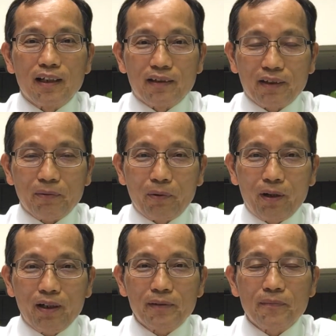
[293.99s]
生
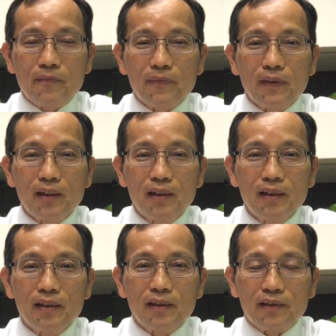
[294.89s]
活。
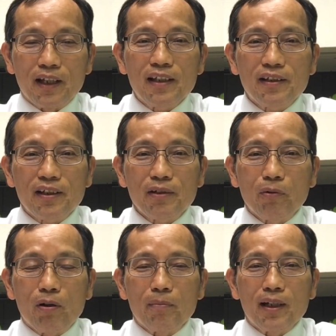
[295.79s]
神是
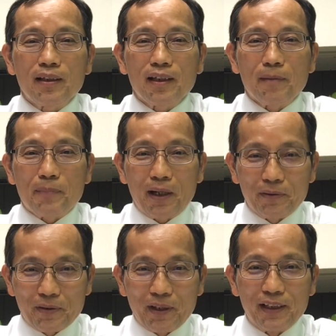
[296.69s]
我们的
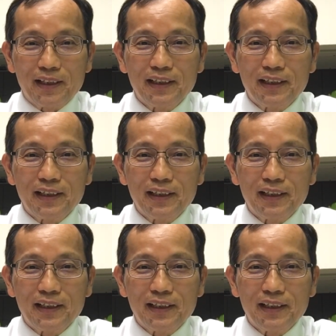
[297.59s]
标准